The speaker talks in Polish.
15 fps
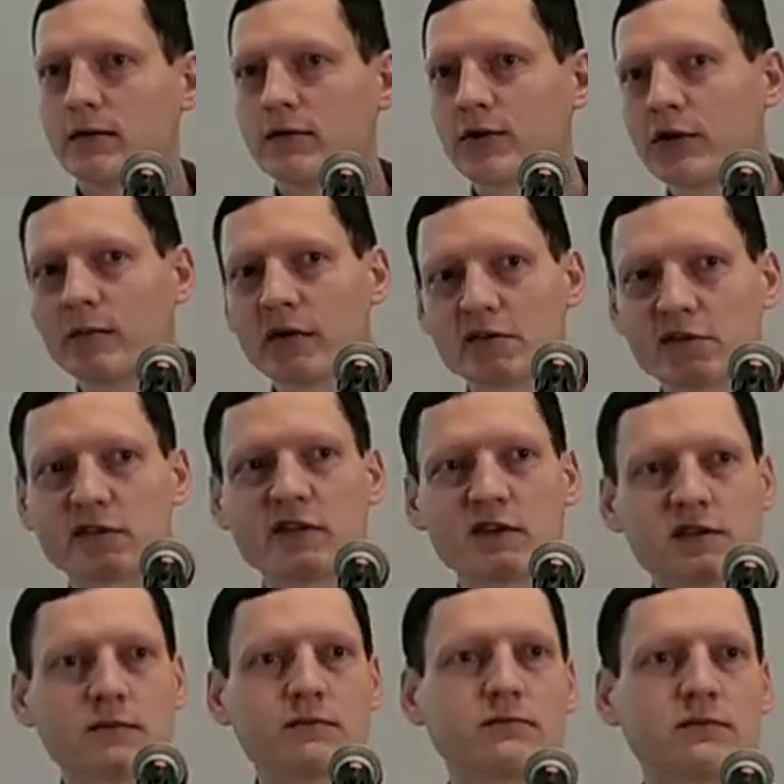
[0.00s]
no chyba, że
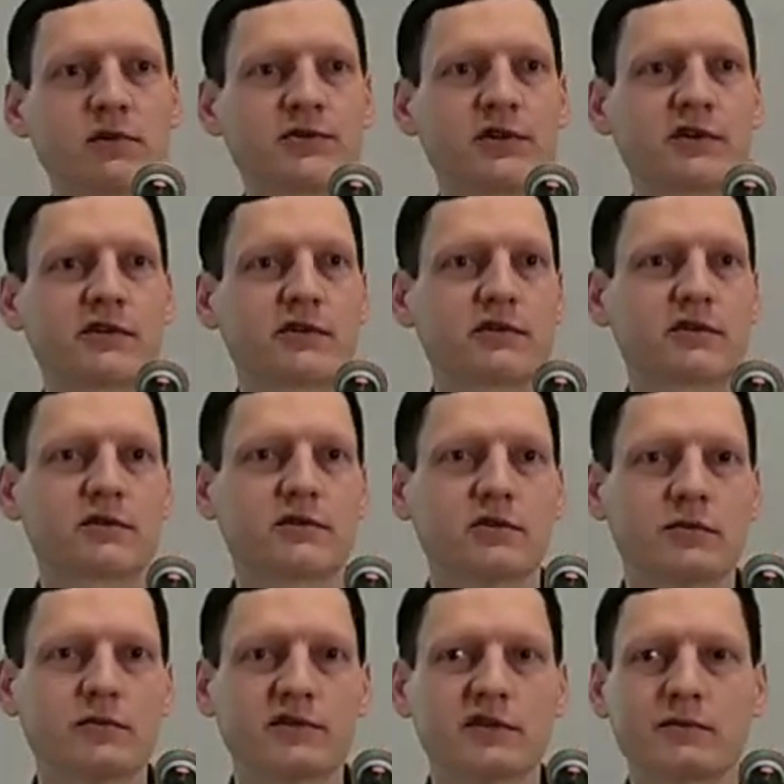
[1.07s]
czasem, chociaż
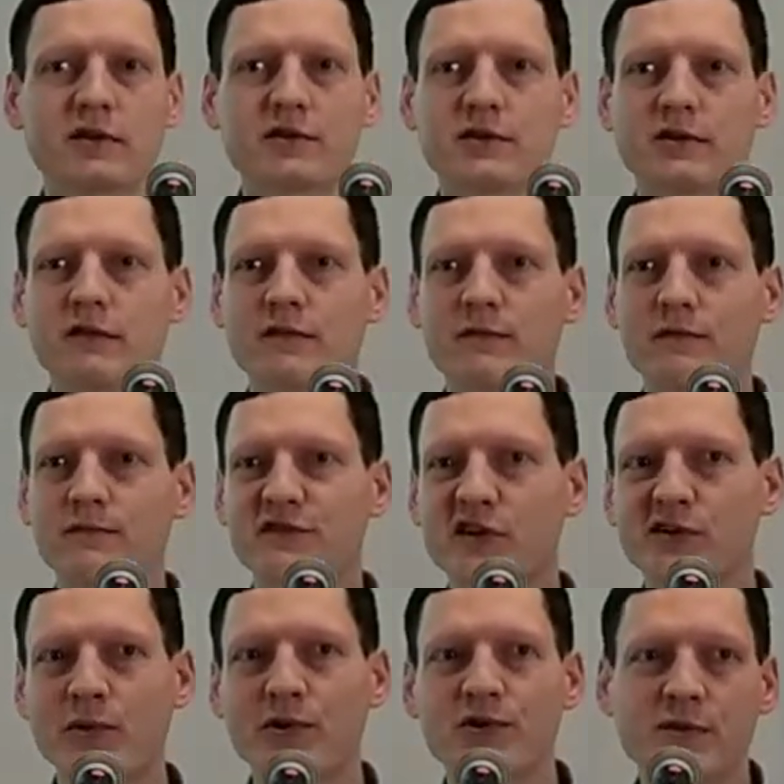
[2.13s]
to może bardziej w
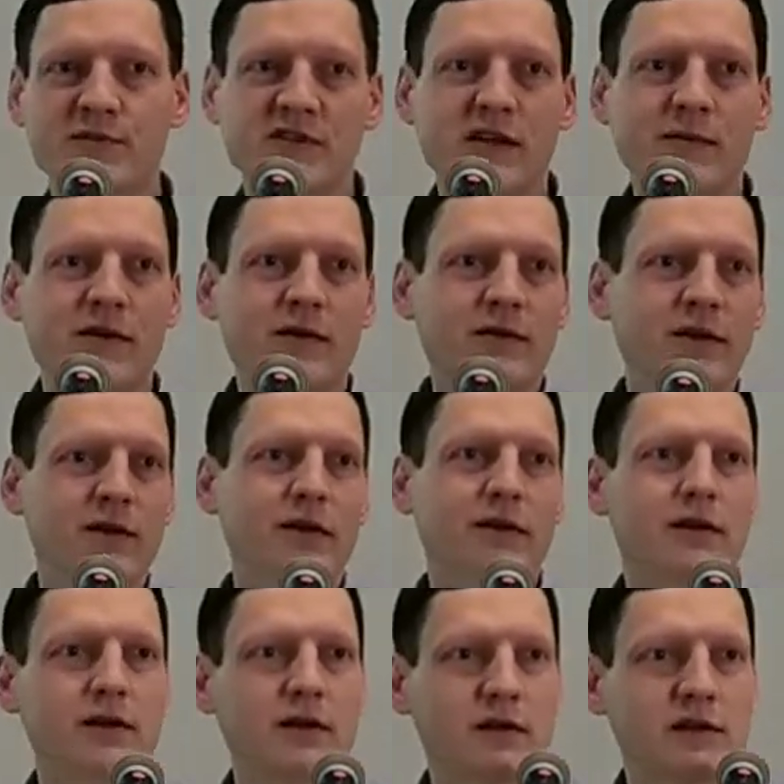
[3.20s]
przeszłości, przynajmniej
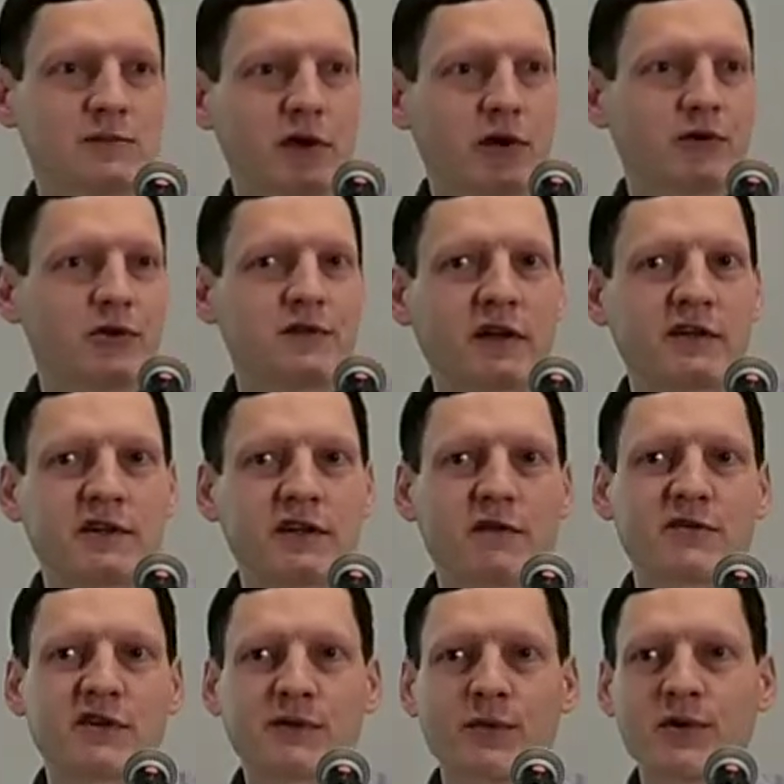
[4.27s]
z mojego
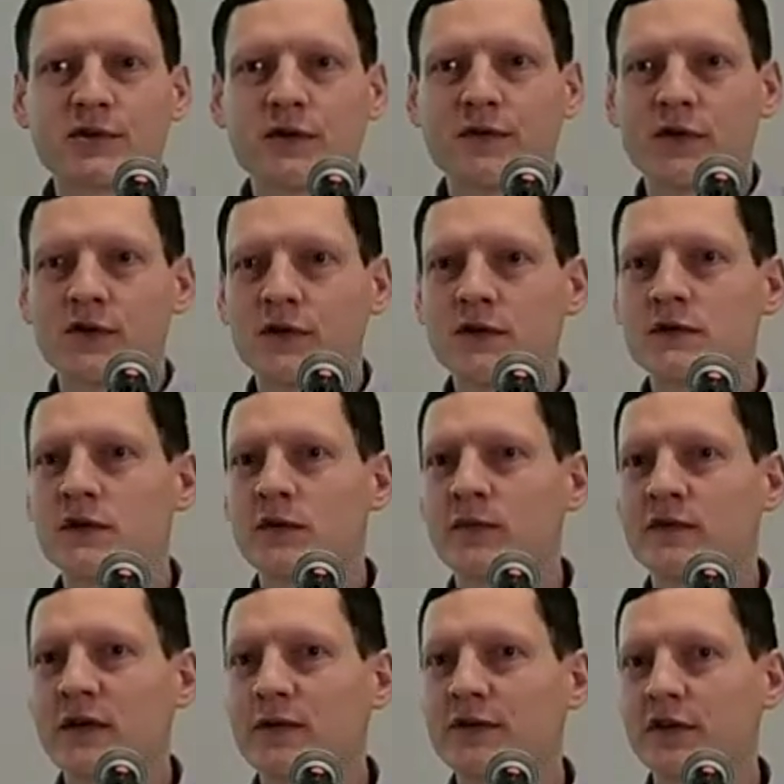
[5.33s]
doświadczenia w przeszłości, w dzieciństwie,
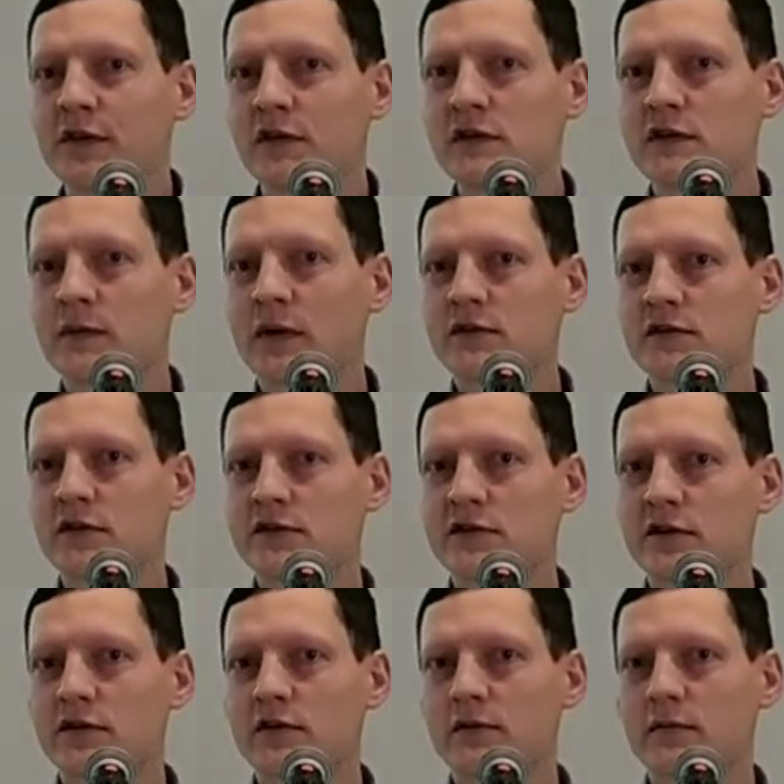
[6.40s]
bywały takie sytuacje,
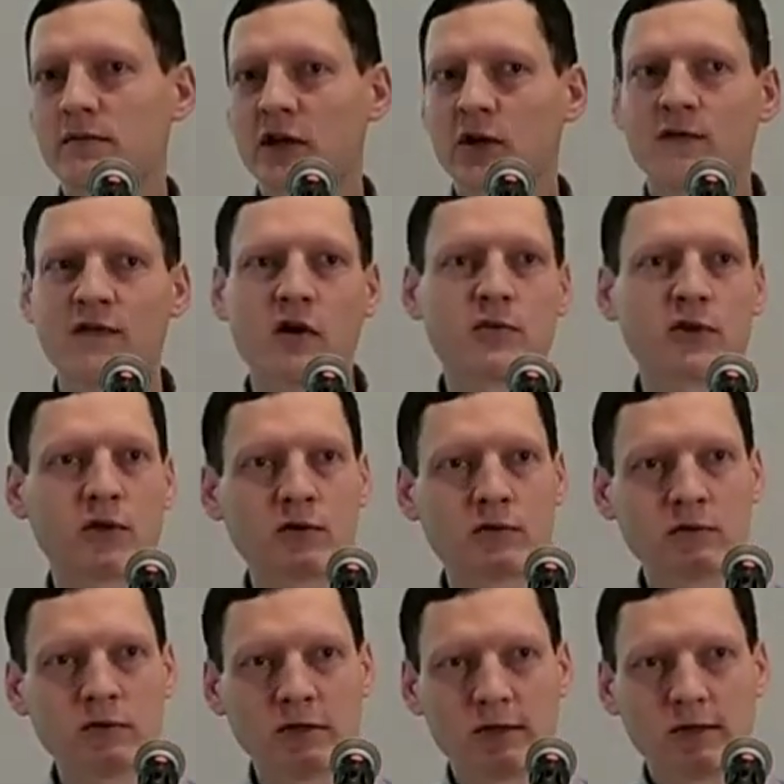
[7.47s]
że brakowało
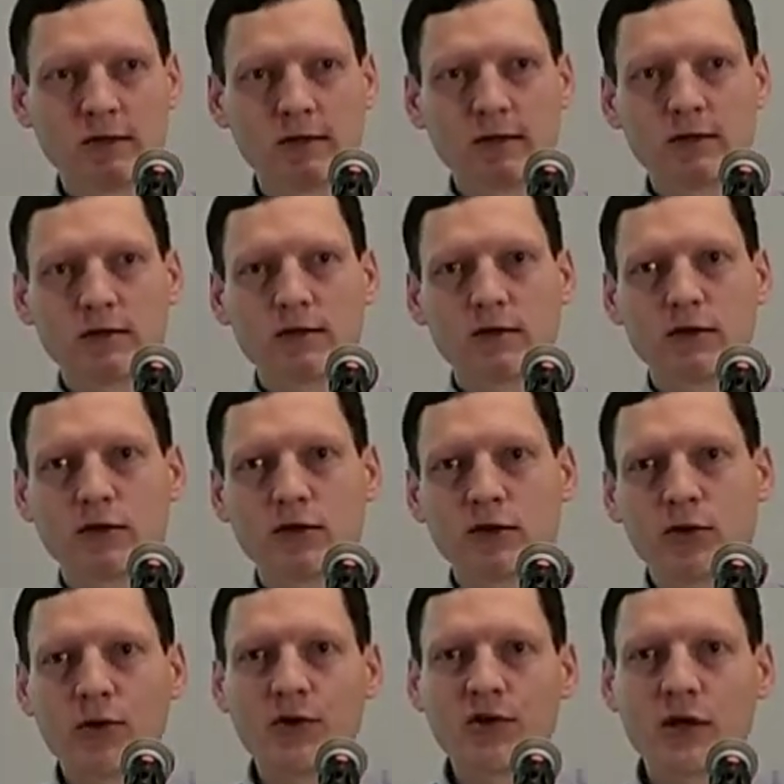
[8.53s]
prądu.
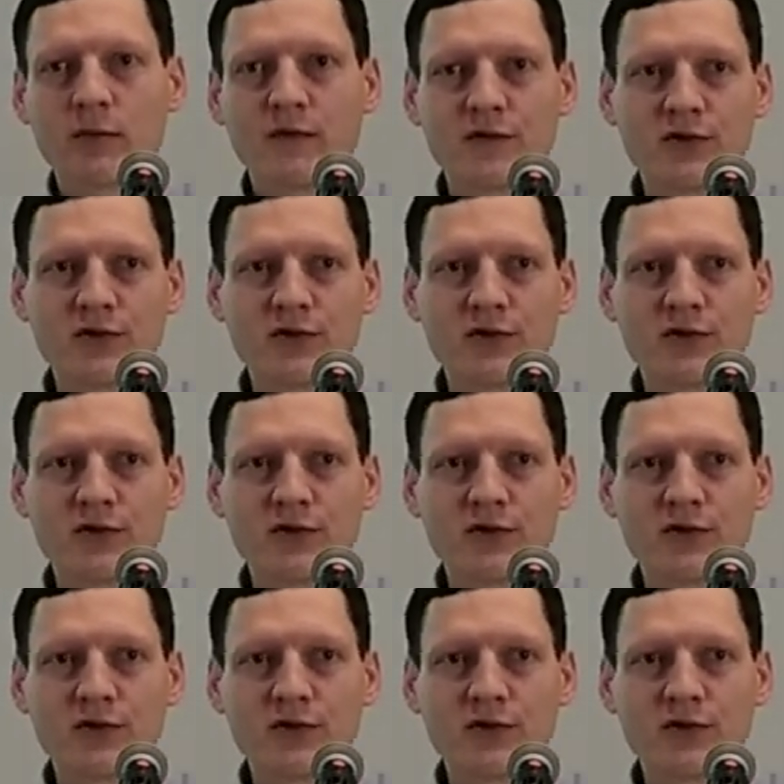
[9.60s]
No i dzisiaj bym